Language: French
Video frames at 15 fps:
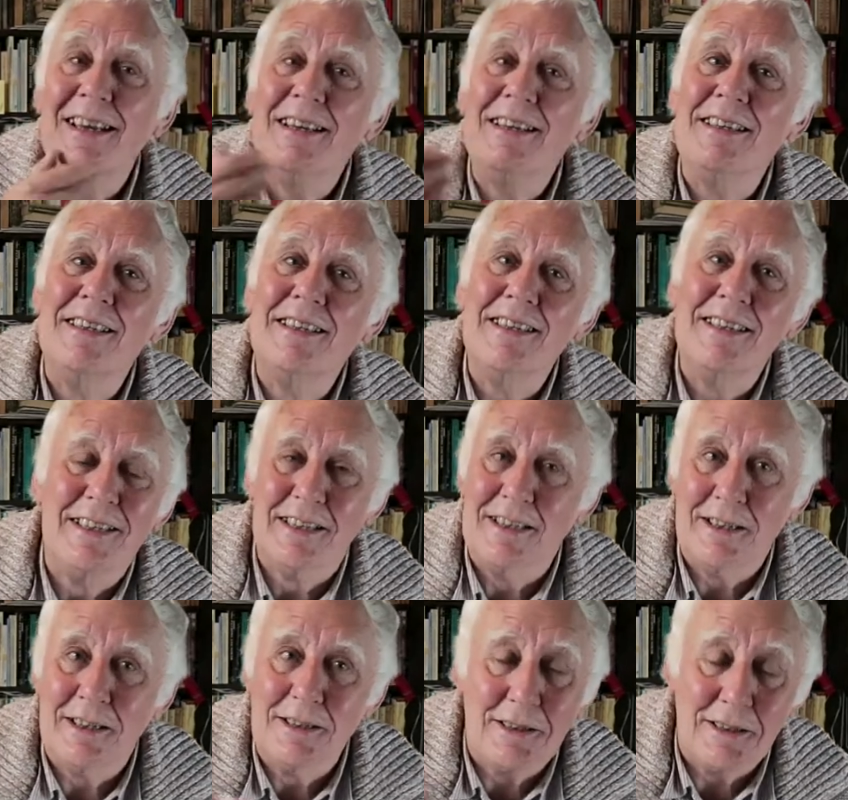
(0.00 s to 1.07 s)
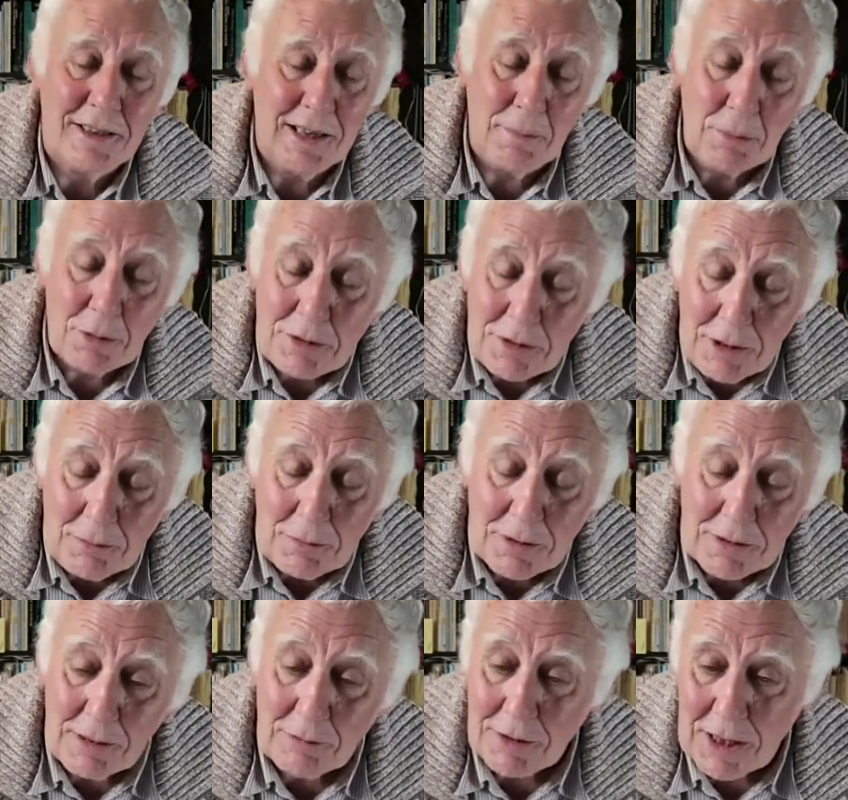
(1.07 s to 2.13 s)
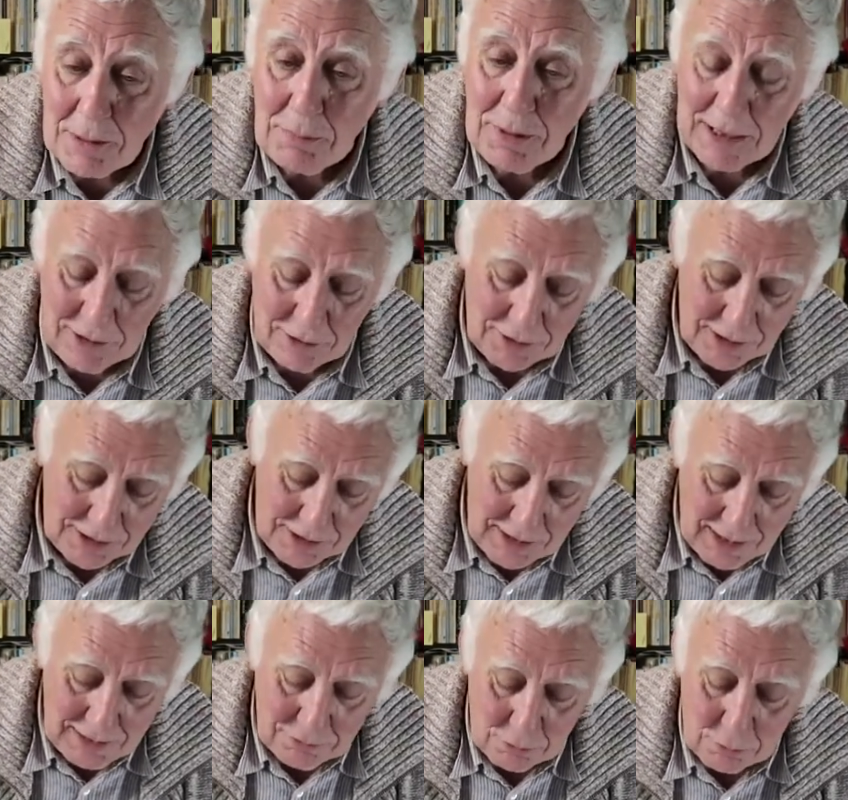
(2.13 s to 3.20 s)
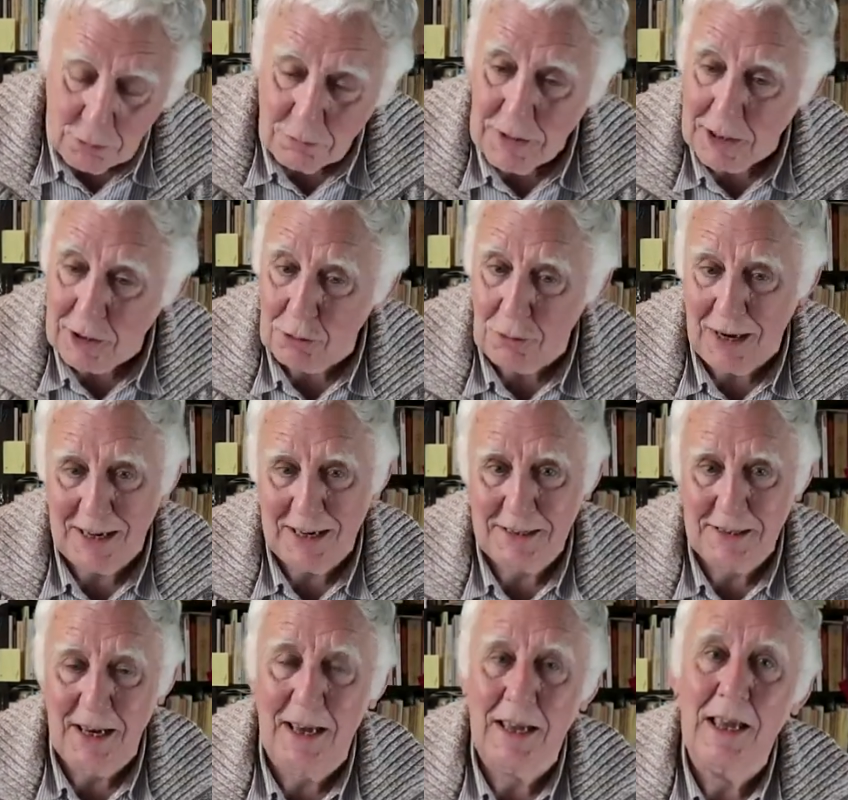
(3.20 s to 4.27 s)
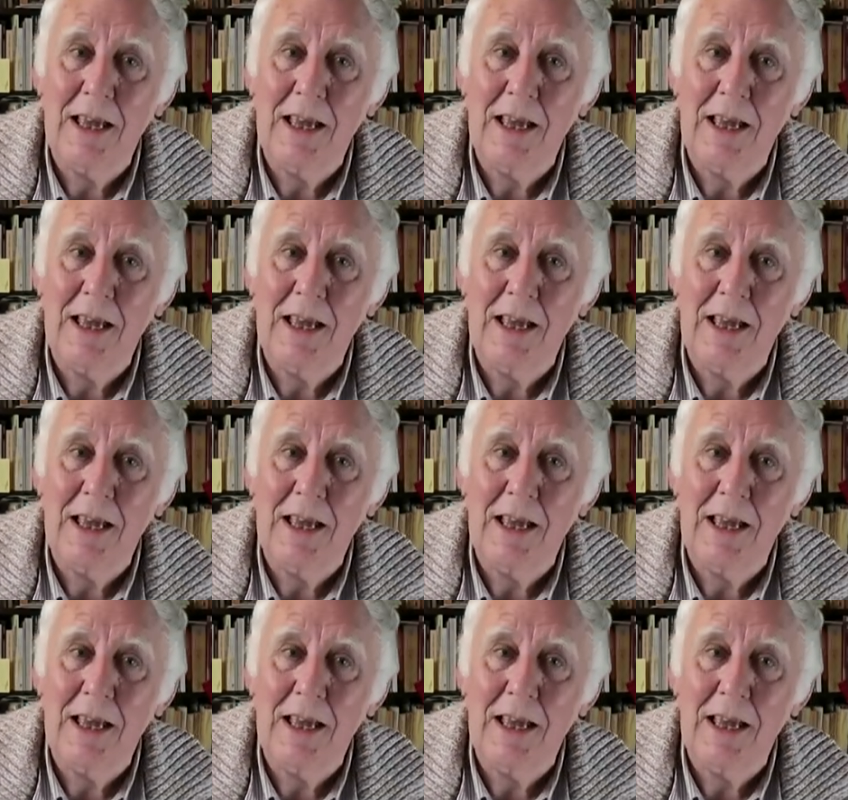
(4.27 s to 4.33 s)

C'est possible, si vous êtes platonicien, vous pouvez croire à ça.